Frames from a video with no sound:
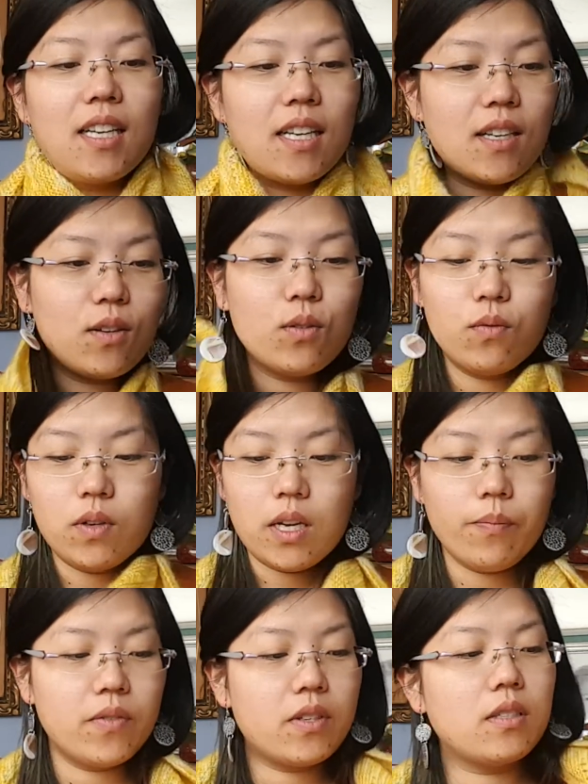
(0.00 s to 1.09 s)
Et donc voilà,
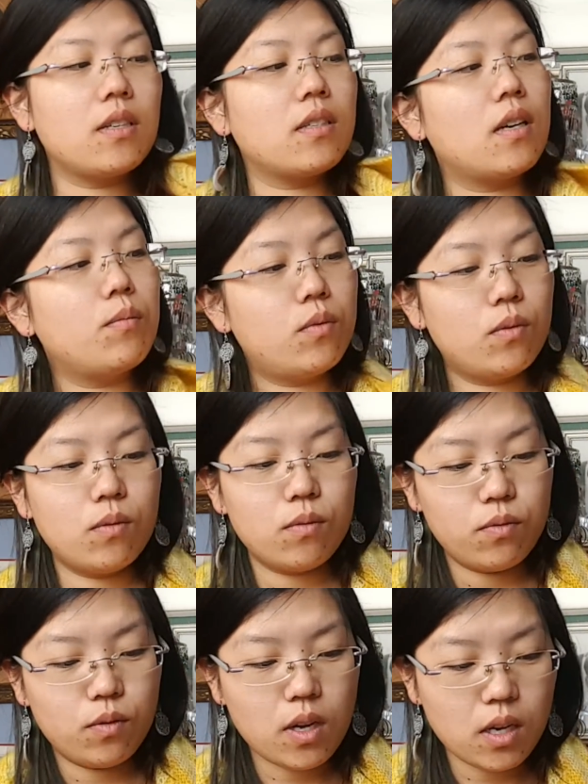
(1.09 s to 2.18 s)
ça, ça sera mon
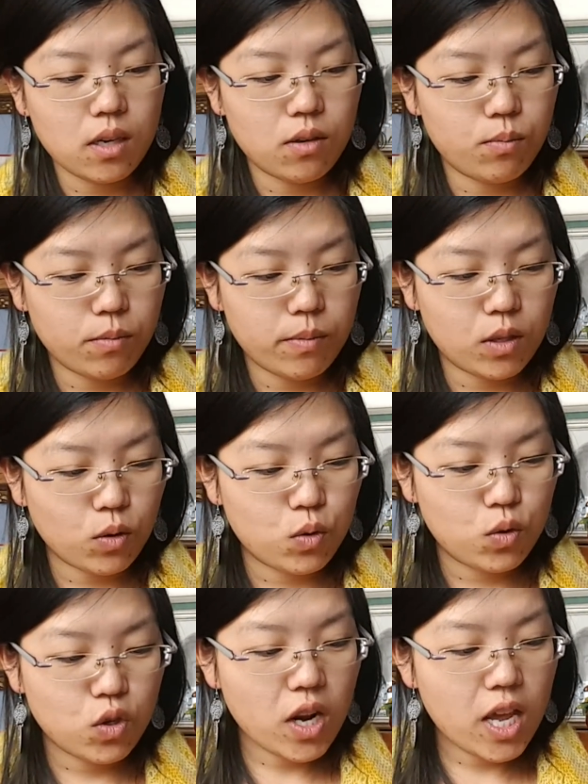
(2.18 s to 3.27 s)
foulard pour mettre du
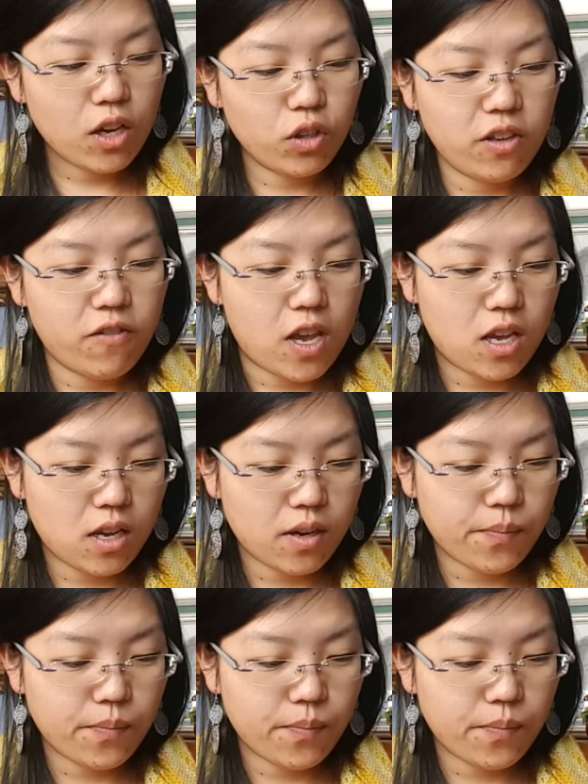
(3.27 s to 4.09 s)
soleil en hiver